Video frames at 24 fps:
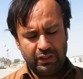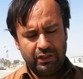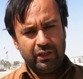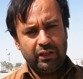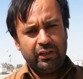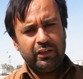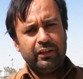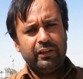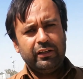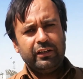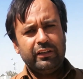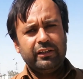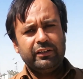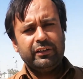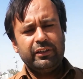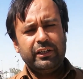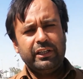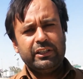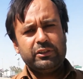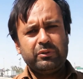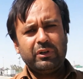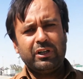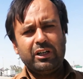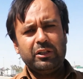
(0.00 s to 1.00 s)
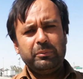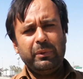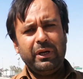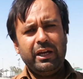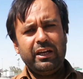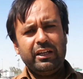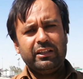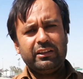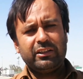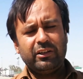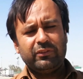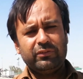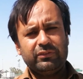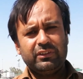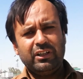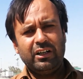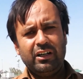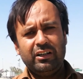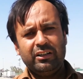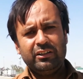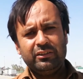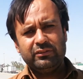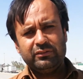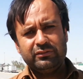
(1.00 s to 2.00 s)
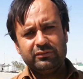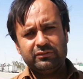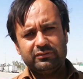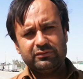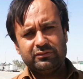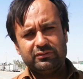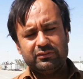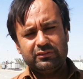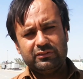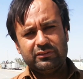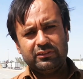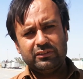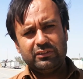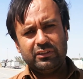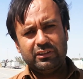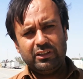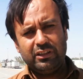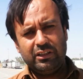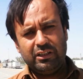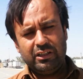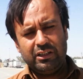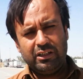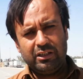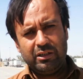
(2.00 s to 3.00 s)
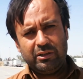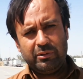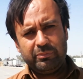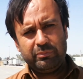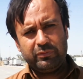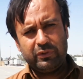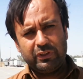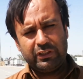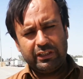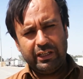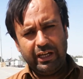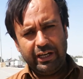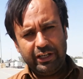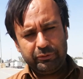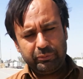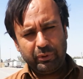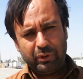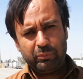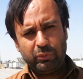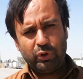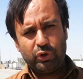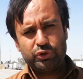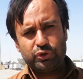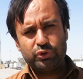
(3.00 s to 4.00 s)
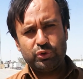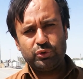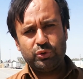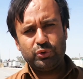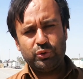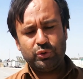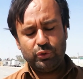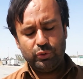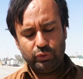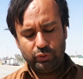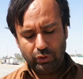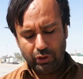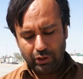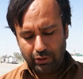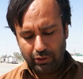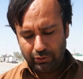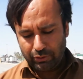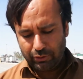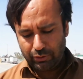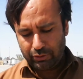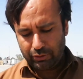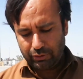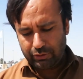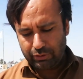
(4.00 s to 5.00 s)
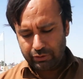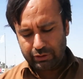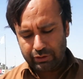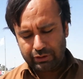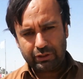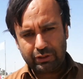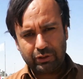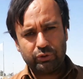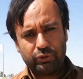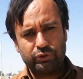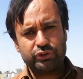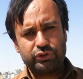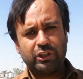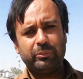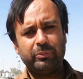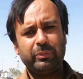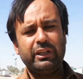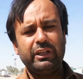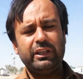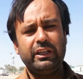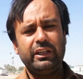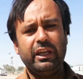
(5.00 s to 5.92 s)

तीन दिन हो वो यहाँ पर दिखाएं वो काम ये भी कंफर्म कर रहे हैं कि